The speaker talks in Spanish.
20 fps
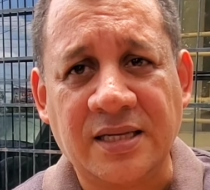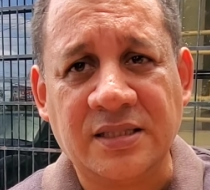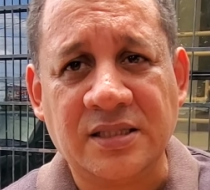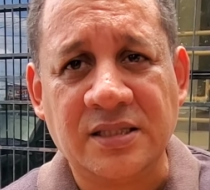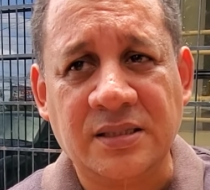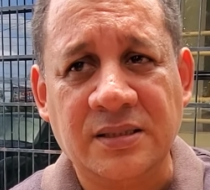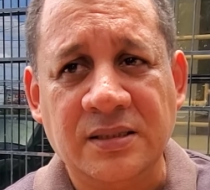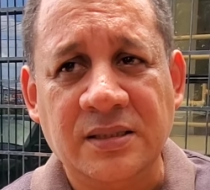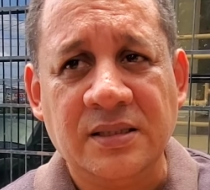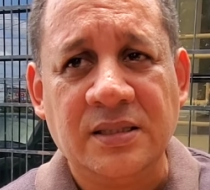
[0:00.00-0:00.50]

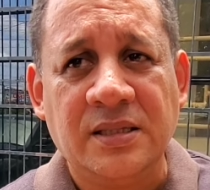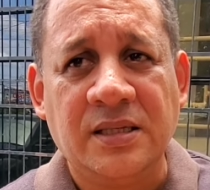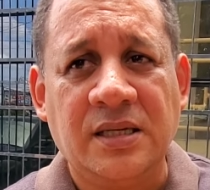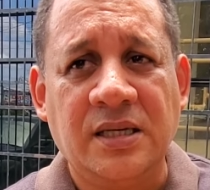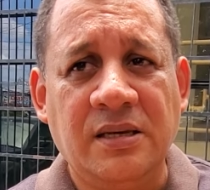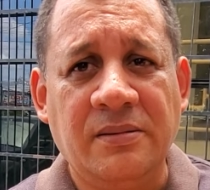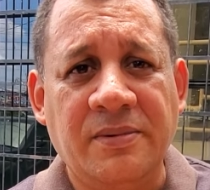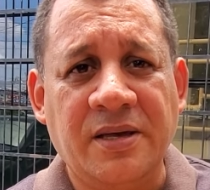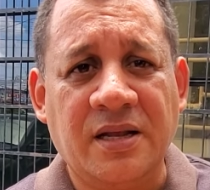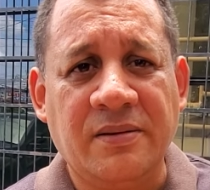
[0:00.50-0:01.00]
ATI
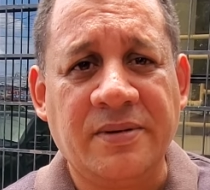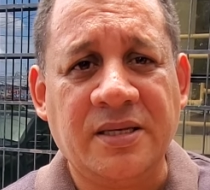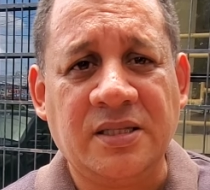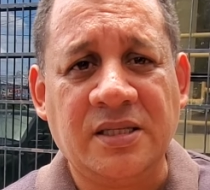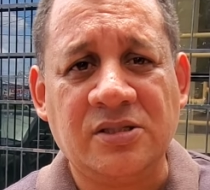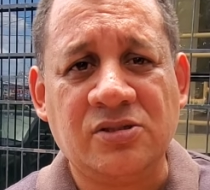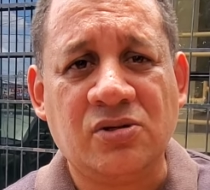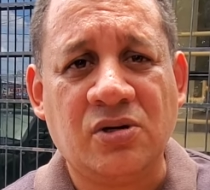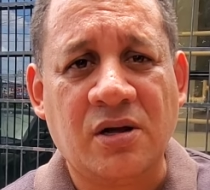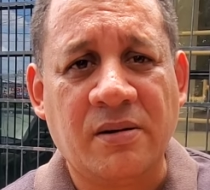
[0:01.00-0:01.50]
y
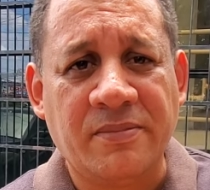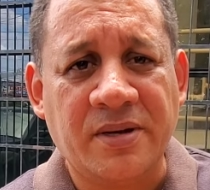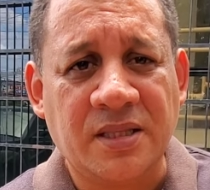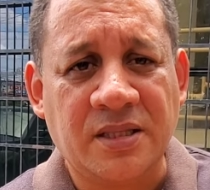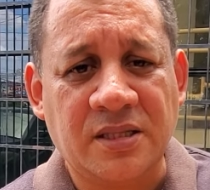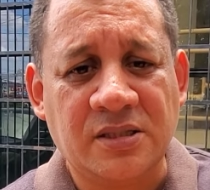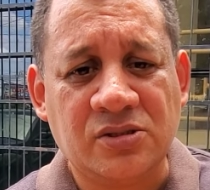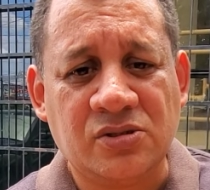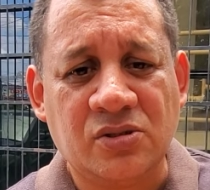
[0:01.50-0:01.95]
meramente solamente